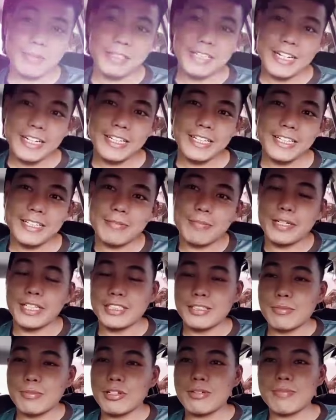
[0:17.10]
Medani,
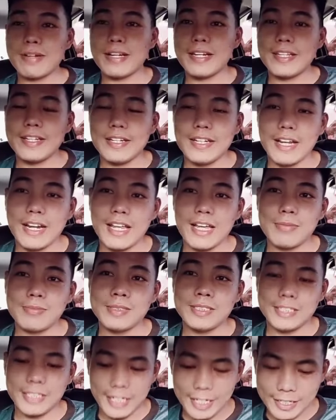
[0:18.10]
bertemu kembali dalam
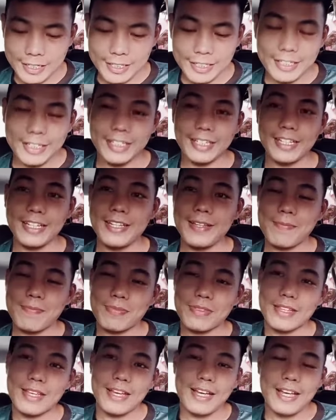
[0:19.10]
channel ini.
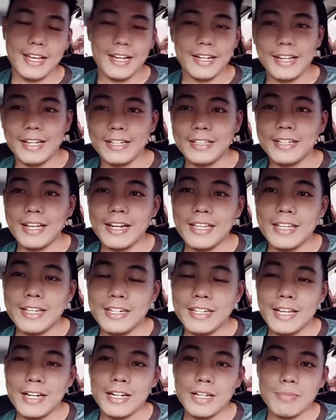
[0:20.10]
Dan kali
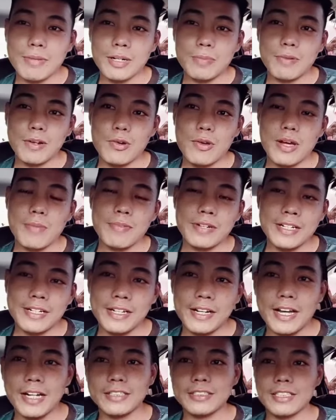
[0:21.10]
ini Anda berpeluang
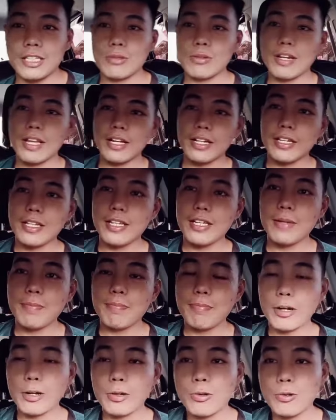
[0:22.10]
mendengar satu lagi
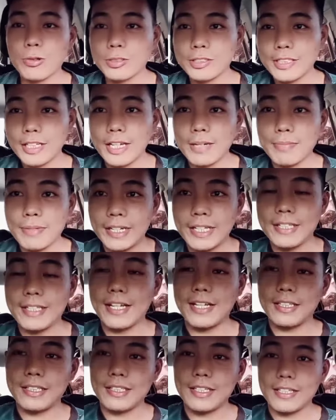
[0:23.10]
perkongsian
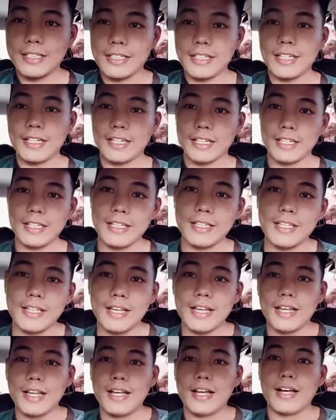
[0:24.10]
berita terkini
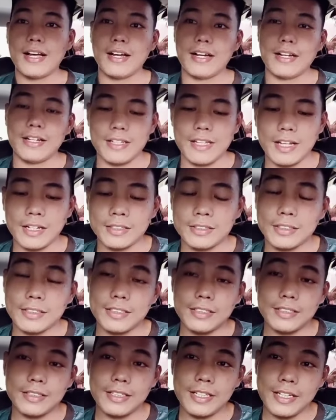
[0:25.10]
uh, yang
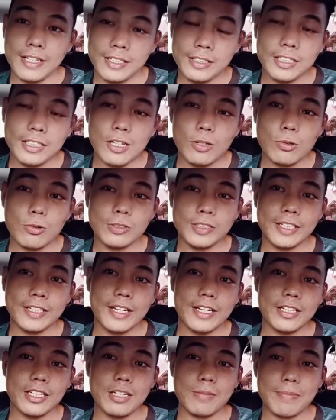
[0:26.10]
ingin saya
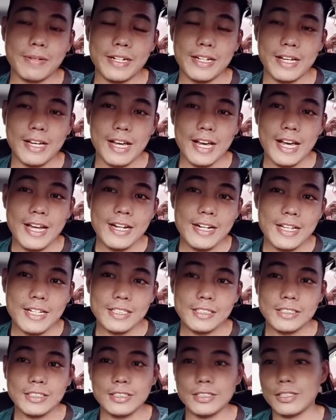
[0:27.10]
kongsikan kepada
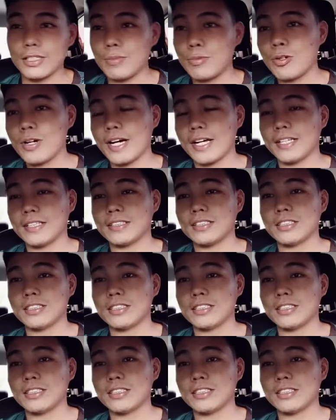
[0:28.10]
Anda semua.